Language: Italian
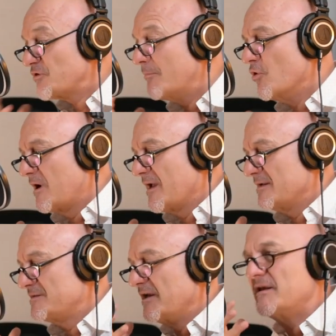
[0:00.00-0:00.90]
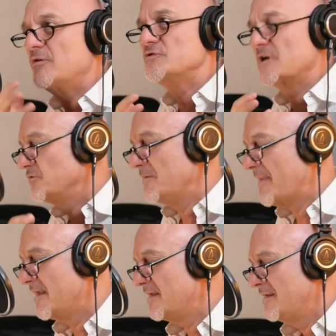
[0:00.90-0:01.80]
lo dico sia da
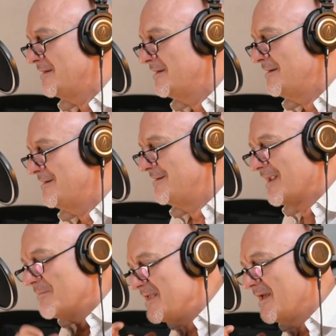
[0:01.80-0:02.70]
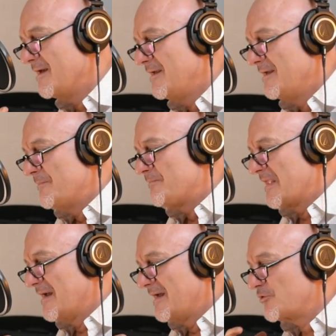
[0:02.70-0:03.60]
ascoltatore, da spettatore o
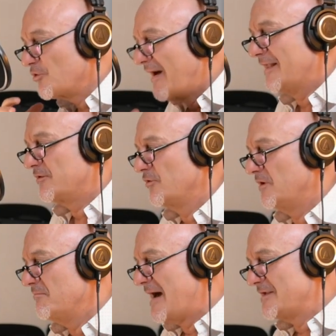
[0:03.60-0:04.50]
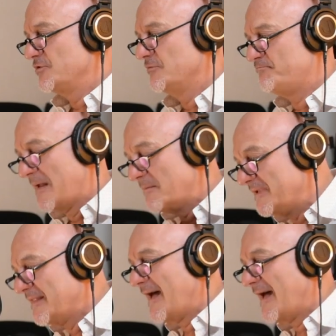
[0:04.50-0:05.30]
ascoltatore in questo caso, uditore. So.